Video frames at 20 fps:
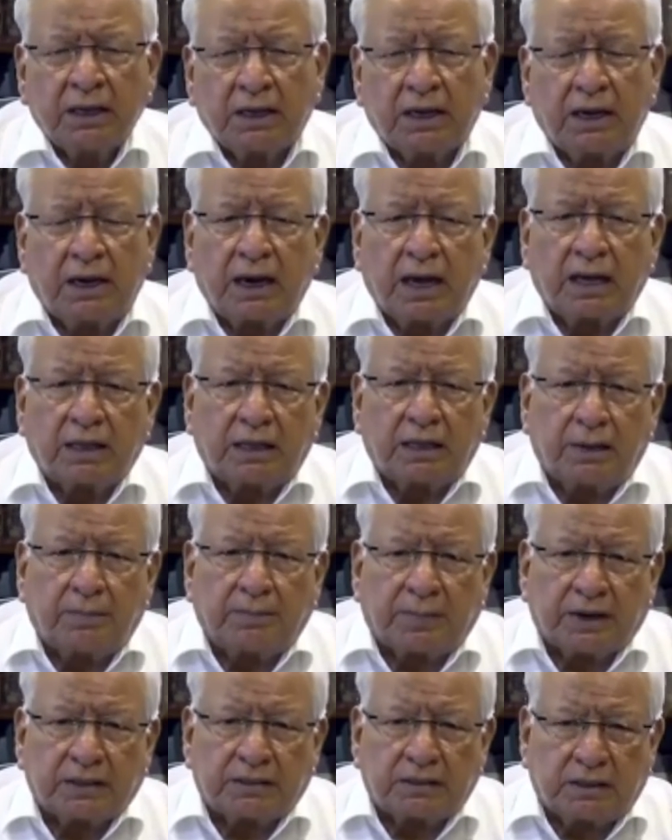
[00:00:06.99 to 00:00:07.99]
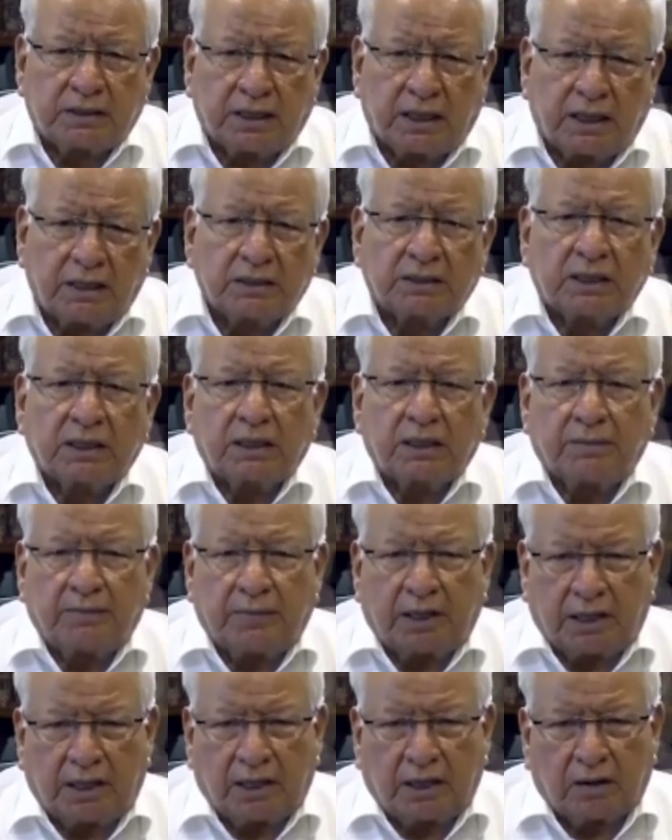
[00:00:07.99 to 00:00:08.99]
que la del presidente de
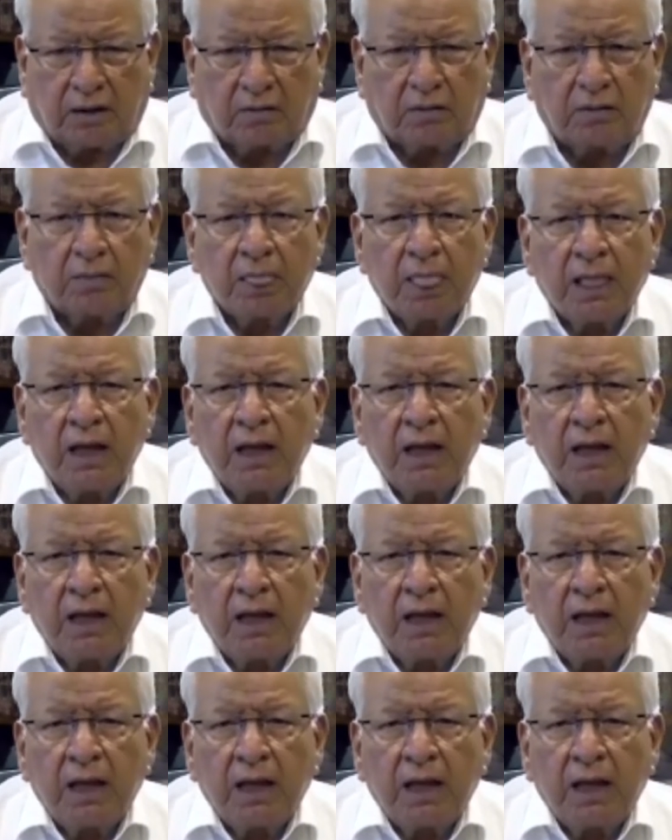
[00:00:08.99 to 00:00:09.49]
México.